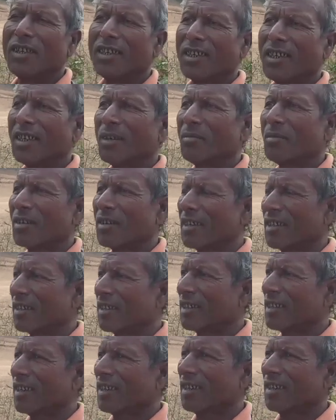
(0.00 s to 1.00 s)
हिजला भर
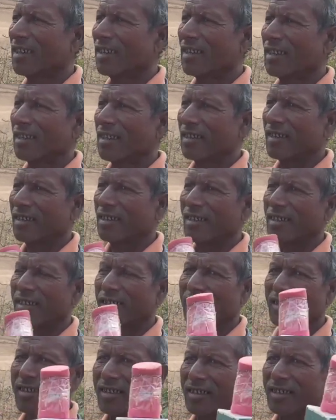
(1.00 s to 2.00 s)
रहता है
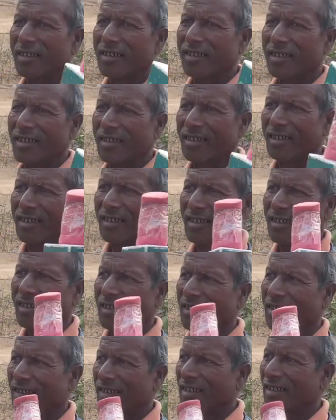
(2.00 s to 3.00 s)
उसके बाद बिरान रहता
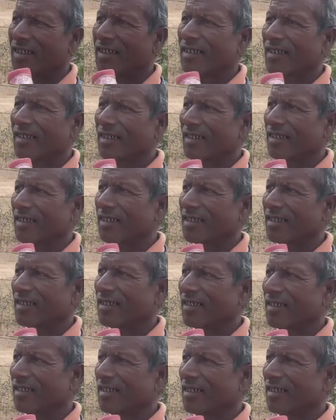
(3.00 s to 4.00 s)
है हाँ।
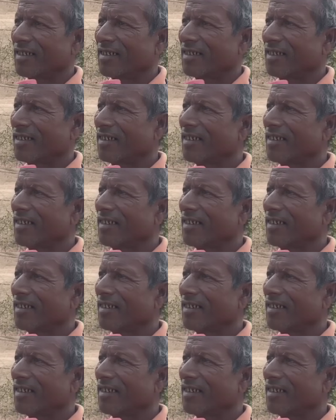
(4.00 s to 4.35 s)
है ना